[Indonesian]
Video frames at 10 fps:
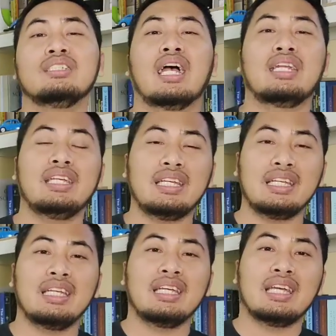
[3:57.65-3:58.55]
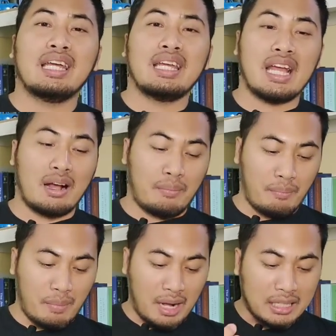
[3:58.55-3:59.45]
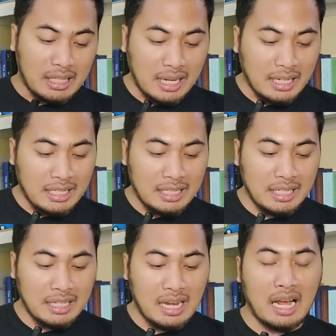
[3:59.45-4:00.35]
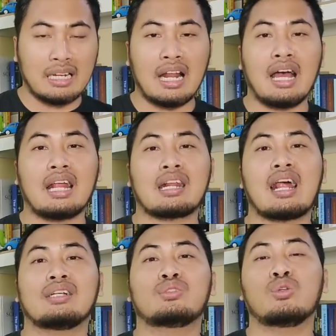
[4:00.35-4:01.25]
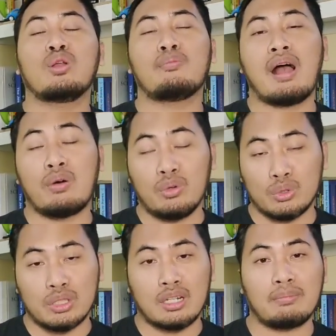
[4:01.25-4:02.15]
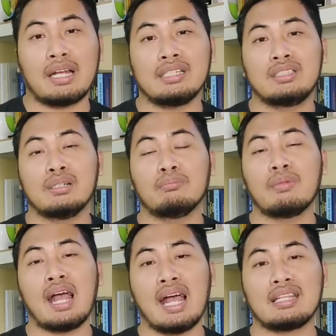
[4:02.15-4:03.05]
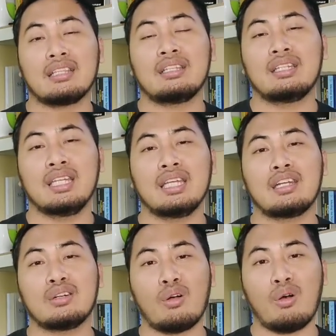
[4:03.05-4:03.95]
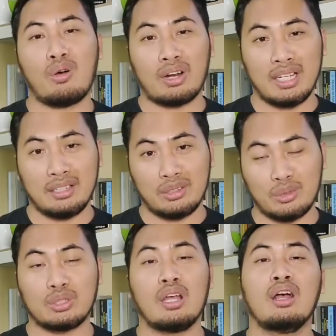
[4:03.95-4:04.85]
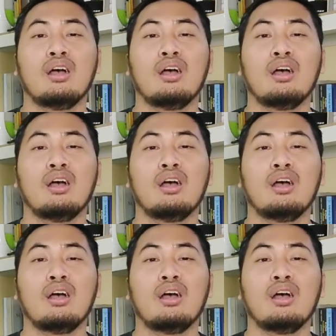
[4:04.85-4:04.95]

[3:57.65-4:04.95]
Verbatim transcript: Jadi yang mengatakan ini adalah Rasul Paulus kepada jemaat di Korintus,